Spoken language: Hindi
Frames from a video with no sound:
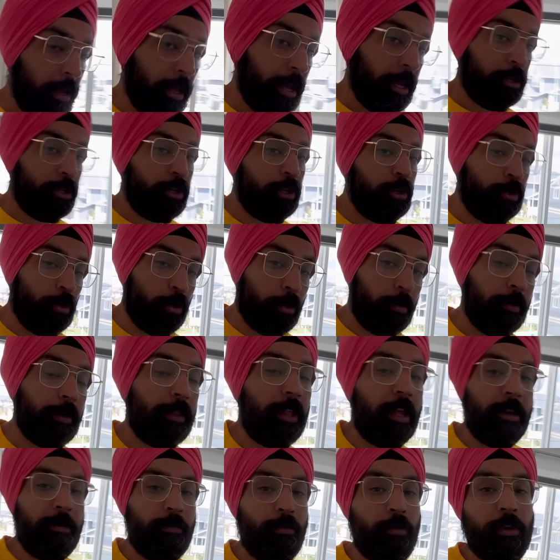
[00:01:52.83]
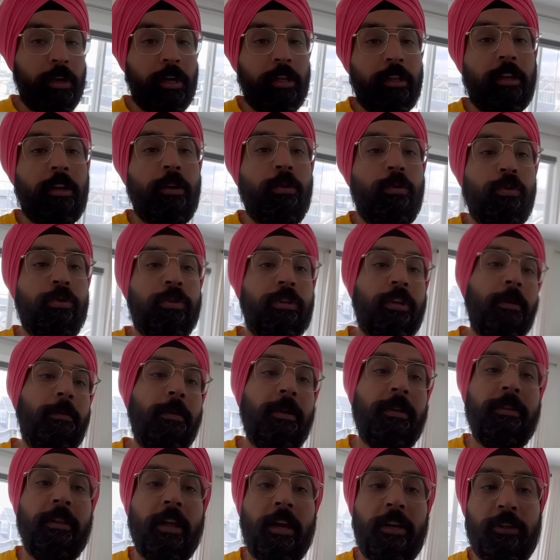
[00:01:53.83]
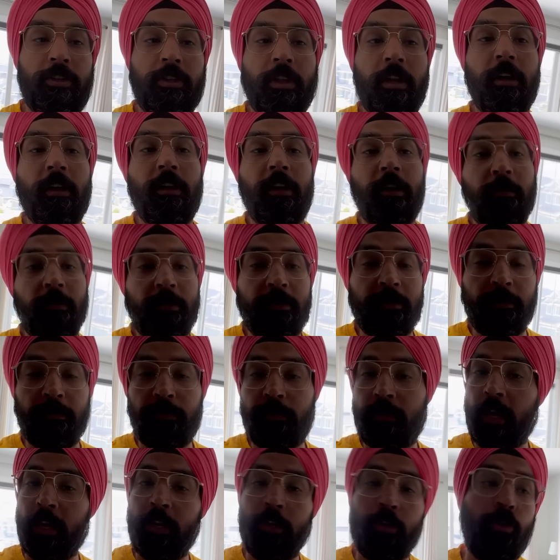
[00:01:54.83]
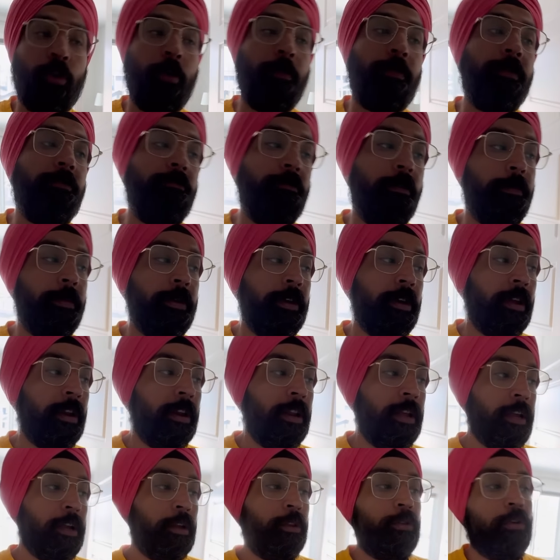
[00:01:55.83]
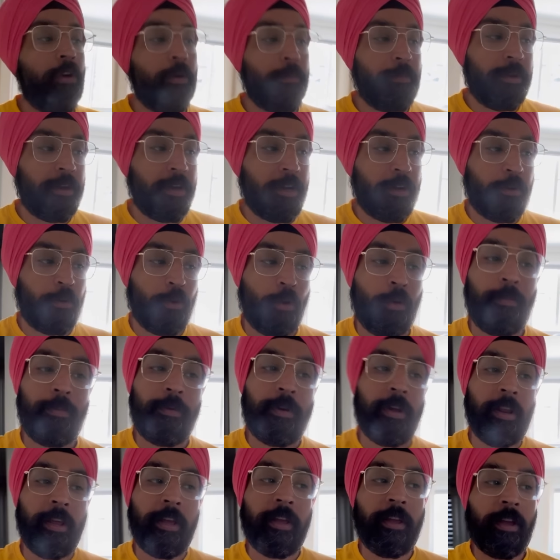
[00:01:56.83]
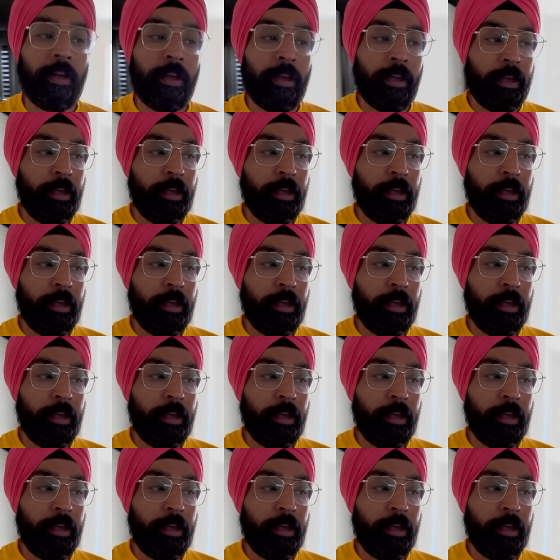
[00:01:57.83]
एक चीज़ और बतानी भूल गया था कि उसके बाद नाश्ता करने के बाद जब सारी शॉपिंग वॉपिंग कर लेंगे तो हमें ये ड्रॉप करेंगे